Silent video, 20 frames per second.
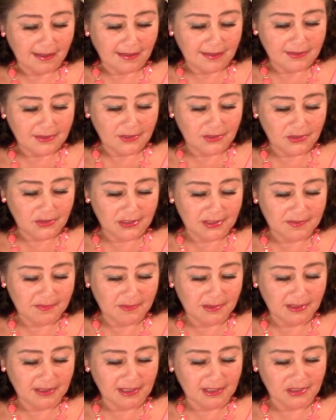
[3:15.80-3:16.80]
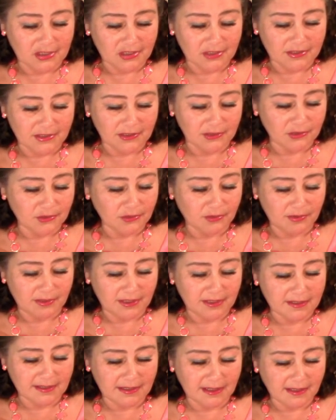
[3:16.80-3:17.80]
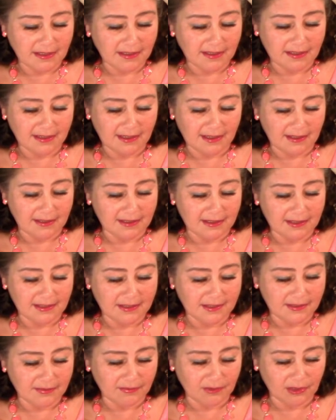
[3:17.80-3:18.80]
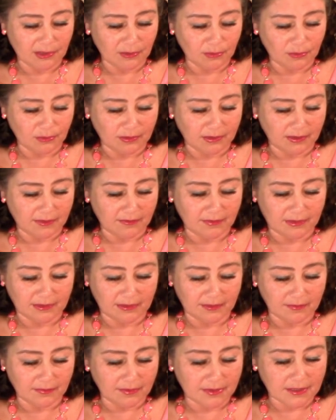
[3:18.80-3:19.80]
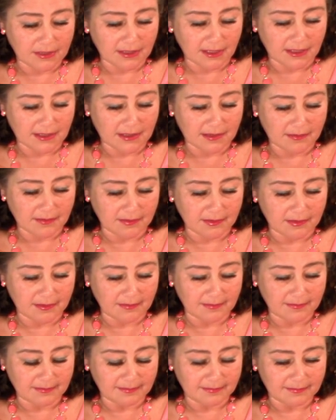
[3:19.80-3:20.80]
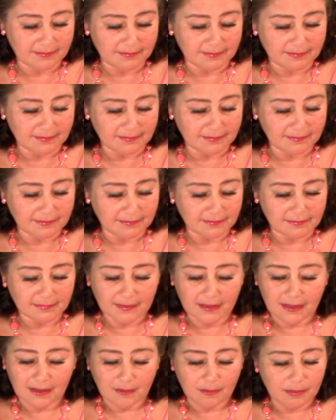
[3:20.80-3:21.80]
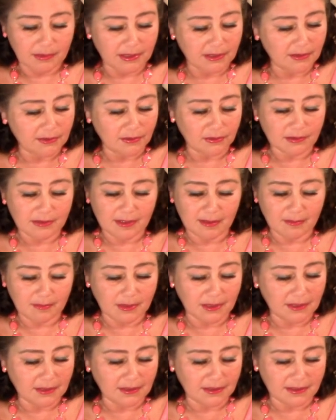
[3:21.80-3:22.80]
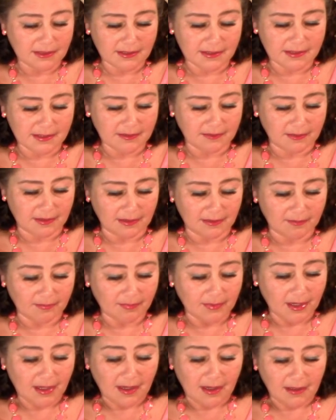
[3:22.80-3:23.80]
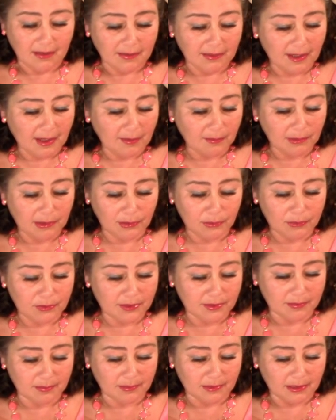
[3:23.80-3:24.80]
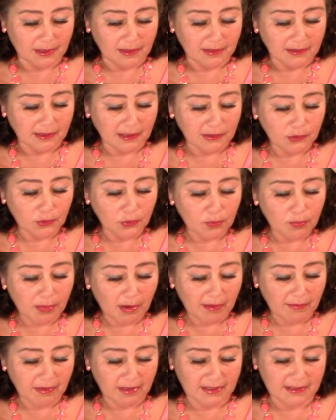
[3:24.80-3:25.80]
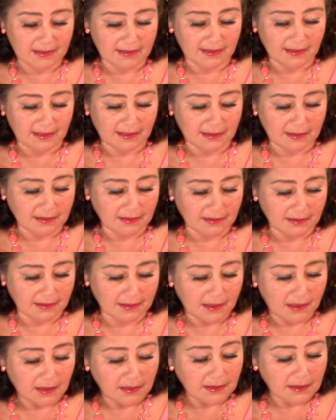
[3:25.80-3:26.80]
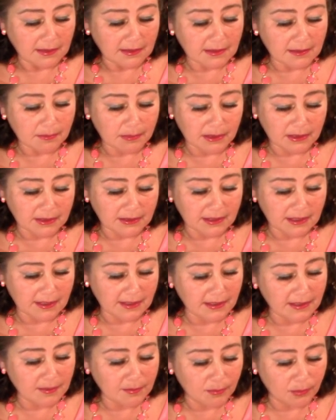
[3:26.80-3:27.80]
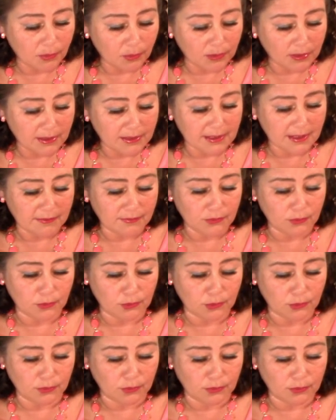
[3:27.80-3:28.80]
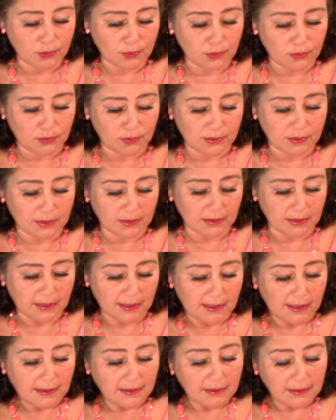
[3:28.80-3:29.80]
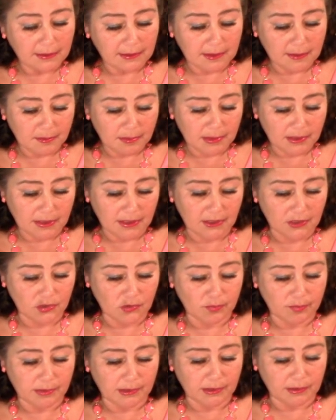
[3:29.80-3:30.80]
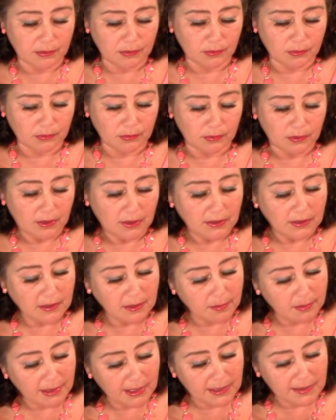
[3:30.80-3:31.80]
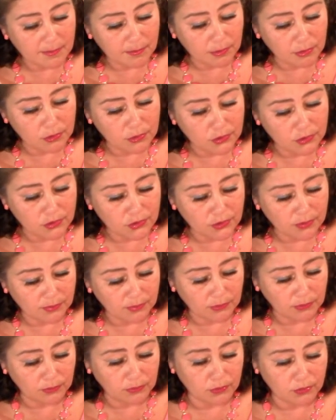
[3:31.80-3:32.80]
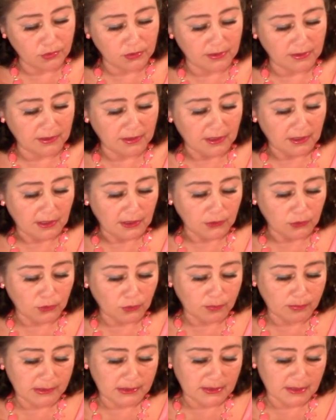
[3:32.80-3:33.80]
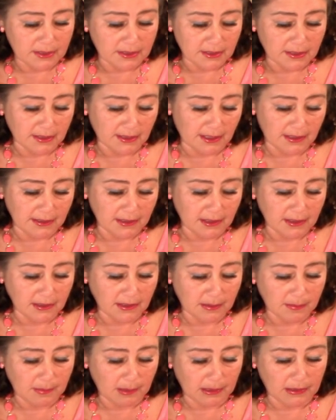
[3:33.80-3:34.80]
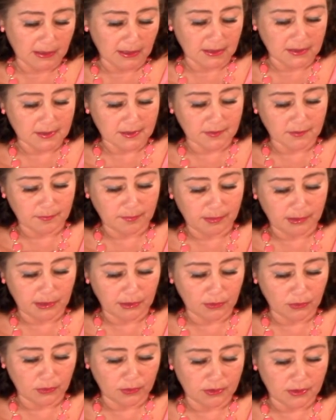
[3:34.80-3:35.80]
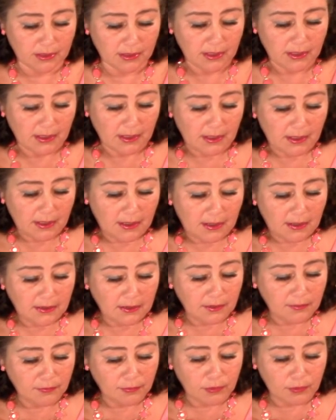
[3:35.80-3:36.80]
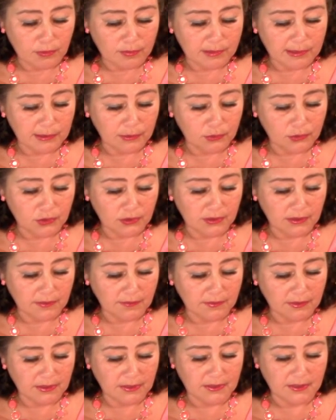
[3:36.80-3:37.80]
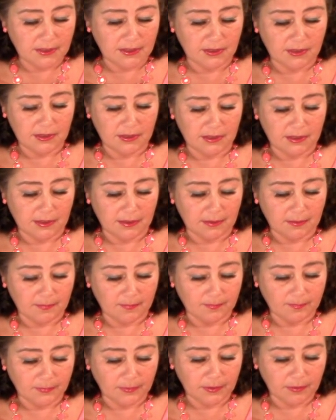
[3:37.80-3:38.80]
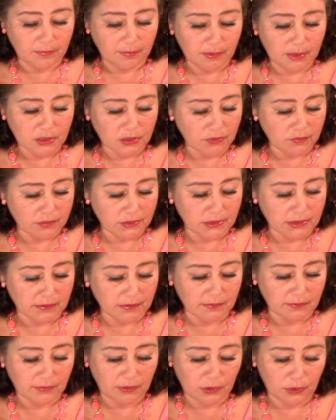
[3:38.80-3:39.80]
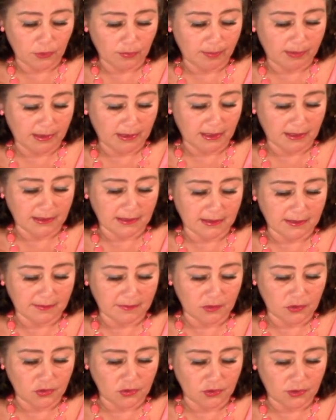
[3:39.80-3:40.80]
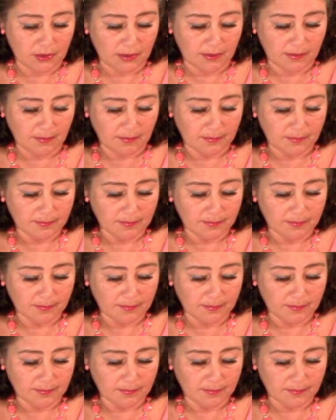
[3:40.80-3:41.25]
Сейчас мне кажется, что есть некие агрессивные нотки в этом высказывании. Природа милостива. Нам, людям, надо уповать на это, надо благодарить Бога за все, что Он создал, надо беречь природу, не брать больше, чем нужно, думать о сохранении баланса в природе. Ни в коем случае не вредить ей, не вмешиваться в ее порядок вещей.